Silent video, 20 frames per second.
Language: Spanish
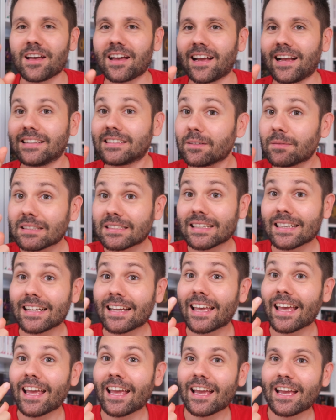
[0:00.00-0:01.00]
El tema está en
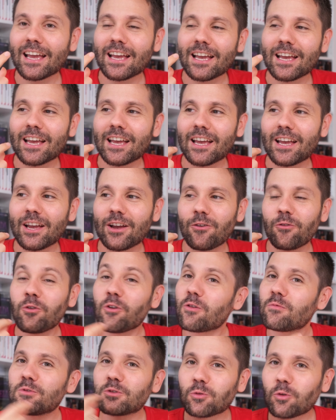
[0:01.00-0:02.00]
que uno
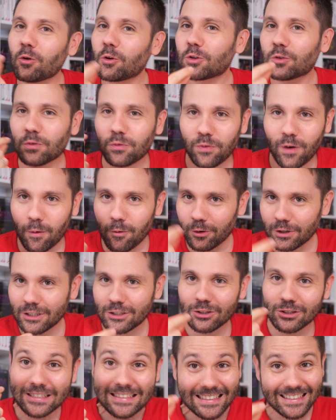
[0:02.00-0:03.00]
de mis juegos
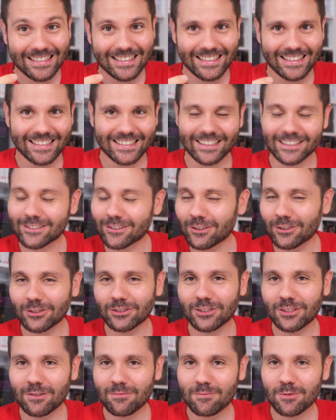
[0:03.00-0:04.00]
favoritos indies de todos los
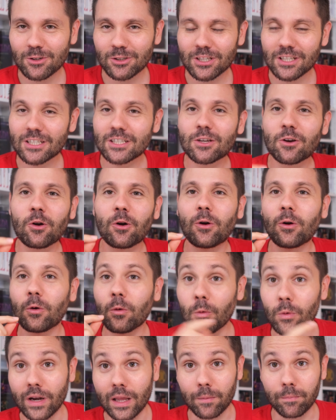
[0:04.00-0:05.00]
tiempos es
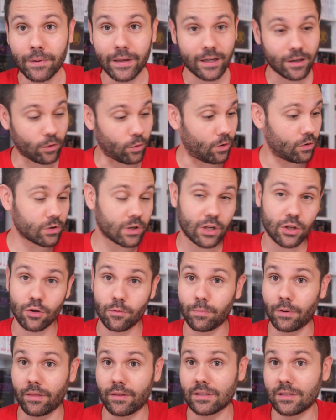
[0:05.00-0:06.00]
un Epic, juego que yo
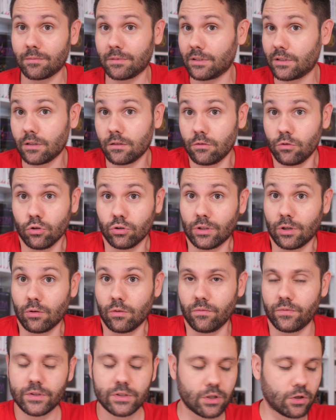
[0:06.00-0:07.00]
precisamente no tengo
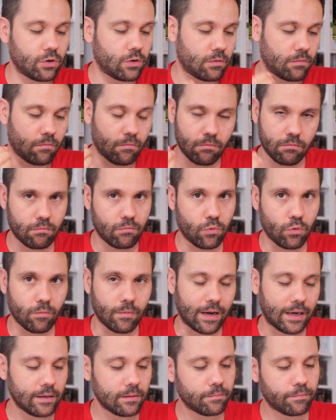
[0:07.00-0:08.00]
en físico, muy
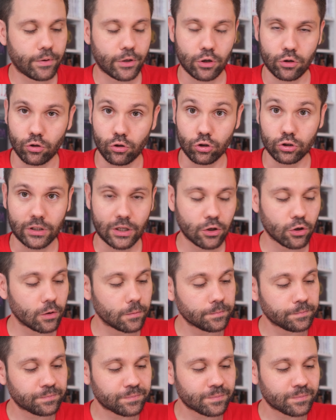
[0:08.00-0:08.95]
mal, pero no lo tengo.